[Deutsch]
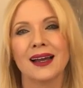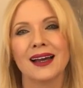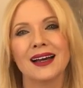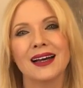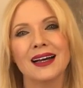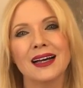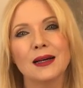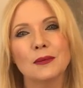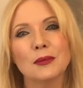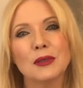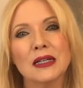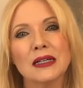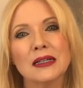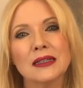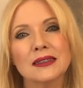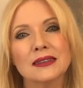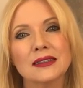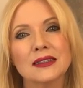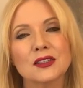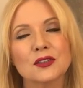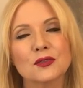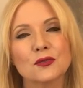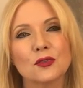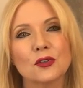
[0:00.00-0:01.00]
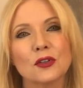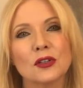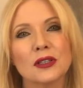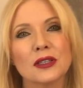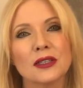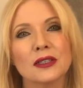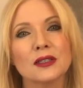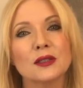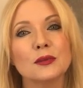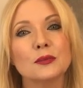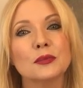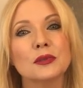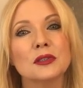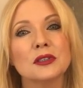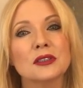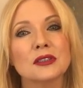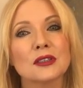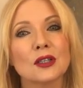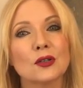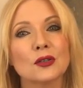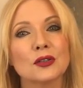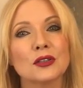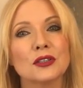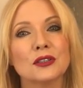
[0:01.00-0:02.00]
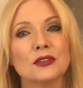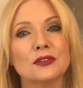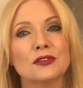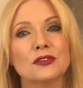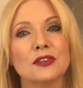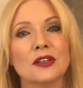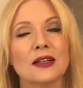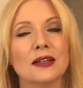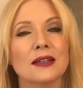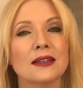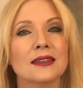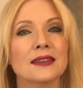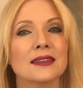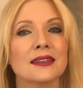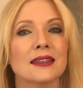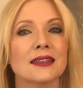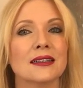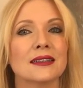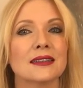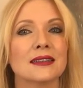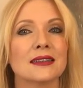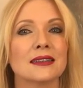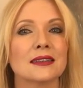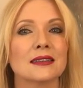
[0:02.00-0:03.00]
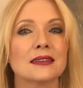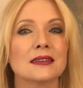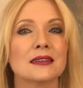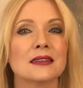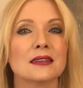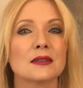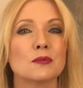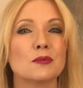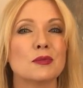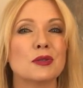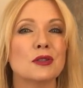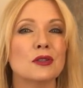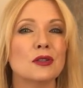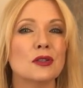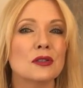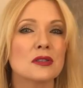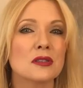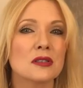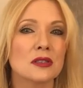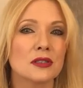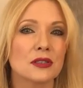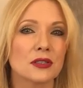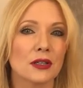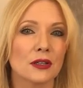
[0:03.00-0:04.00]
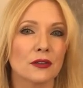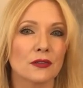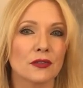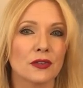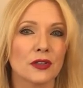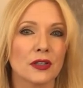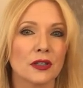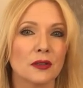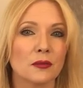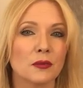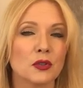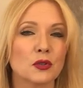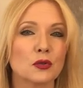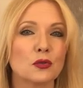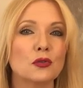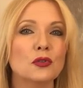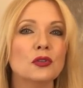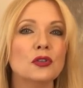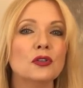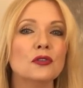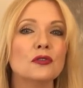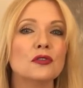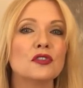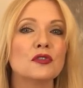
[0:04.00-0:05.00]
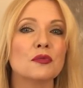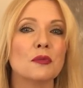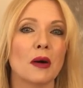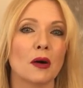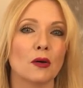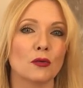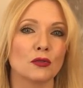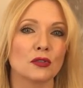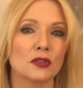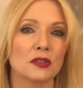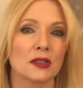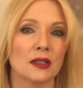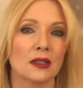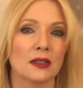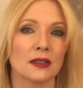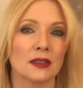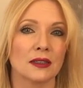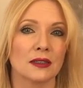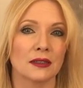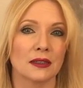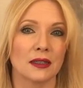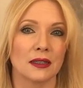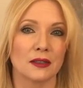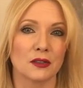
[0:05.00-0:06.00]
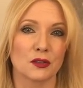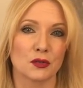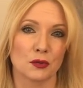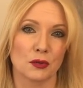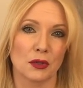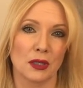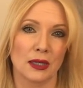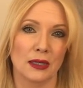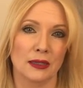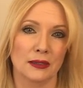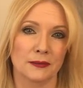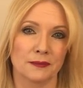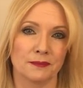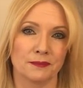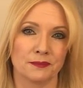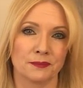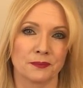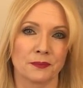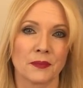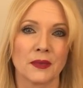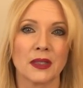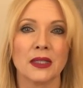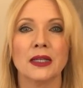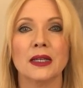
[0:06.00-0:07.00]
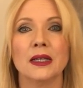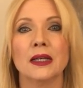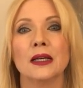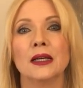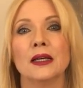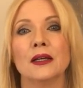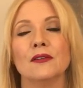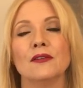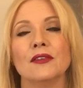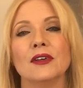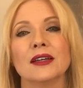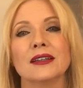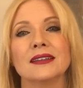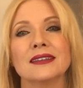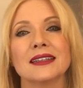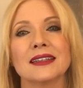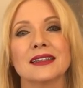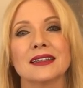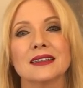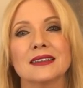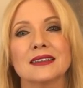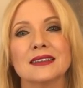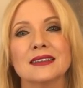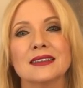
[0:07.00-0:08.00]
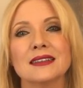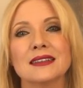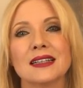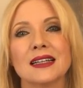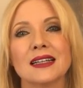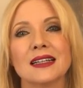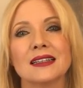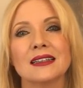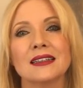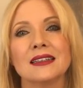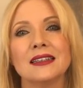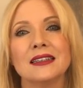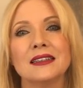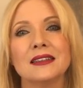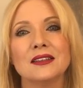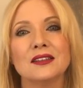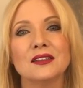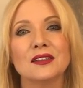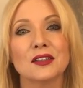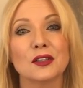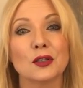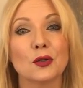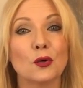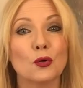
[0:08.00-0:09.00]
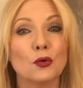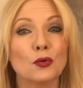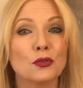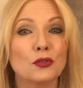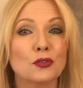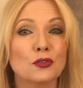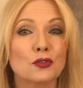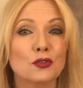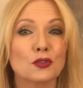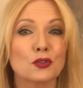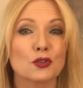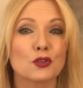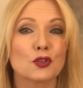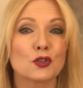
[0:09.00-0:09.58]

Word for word: Aber das Wochenende birgt auch die Gefahr, in eine ganz plötzliche Affäre mit ungewissem Ausgang hineinzugeraten. Während der ganzen Zeit liegt diese erotische